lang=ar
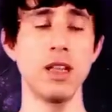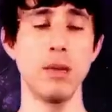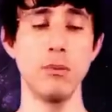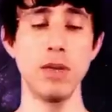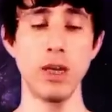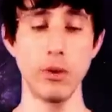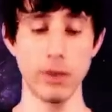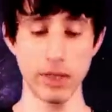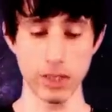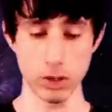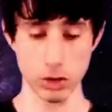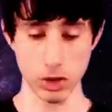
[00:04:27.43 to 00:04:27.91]

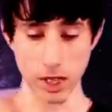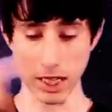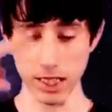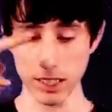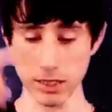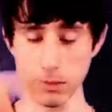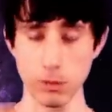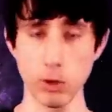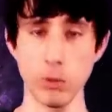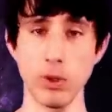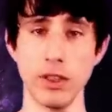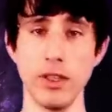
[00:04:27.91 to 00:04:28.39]
اعملها وانا
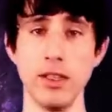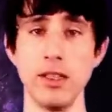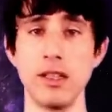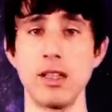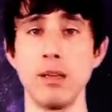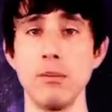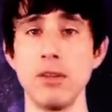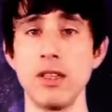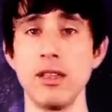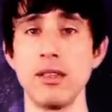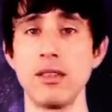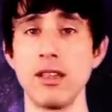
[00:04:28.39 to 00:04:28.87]
جالس بوضعيه
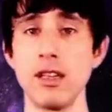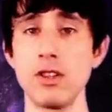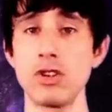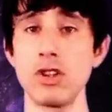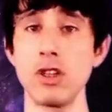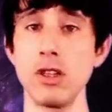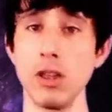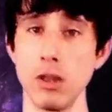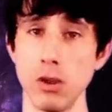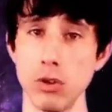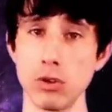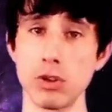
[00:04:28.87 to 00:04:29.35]

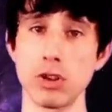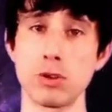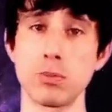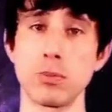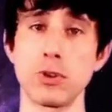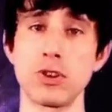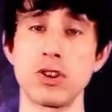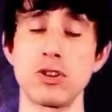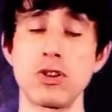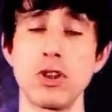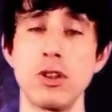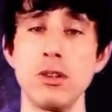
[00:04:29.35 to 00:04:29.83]
المديتيشن اللوتس
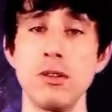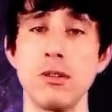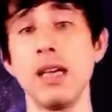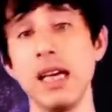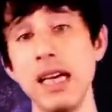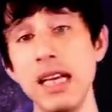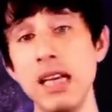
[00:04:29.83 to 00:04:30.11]
بوزيشن